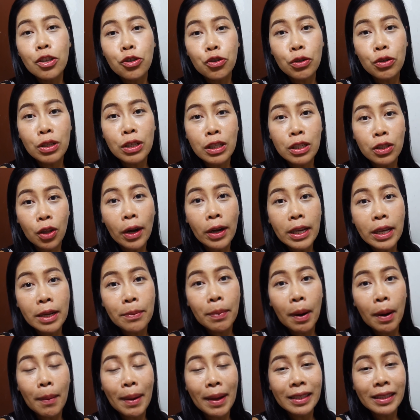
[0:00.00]
จนถึงตอนนี้
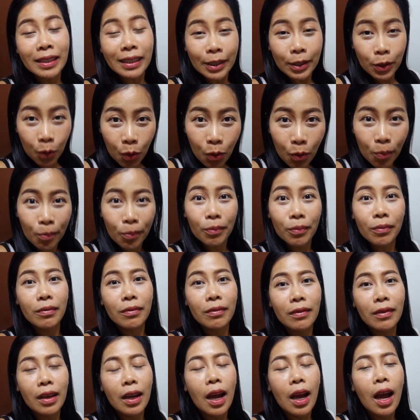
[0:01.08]
ประมาณสี่ทุ่ม
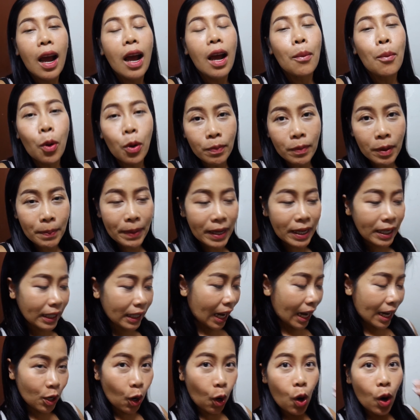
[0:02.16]
ผลมันเป็นยัง
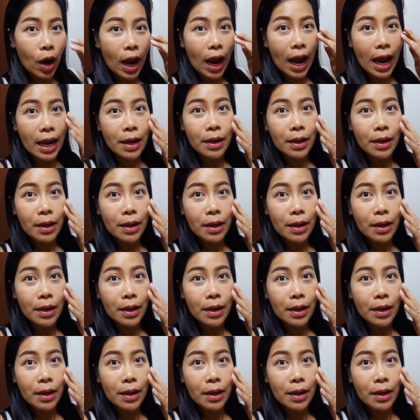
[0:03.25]
ไงเนาะอ่ะ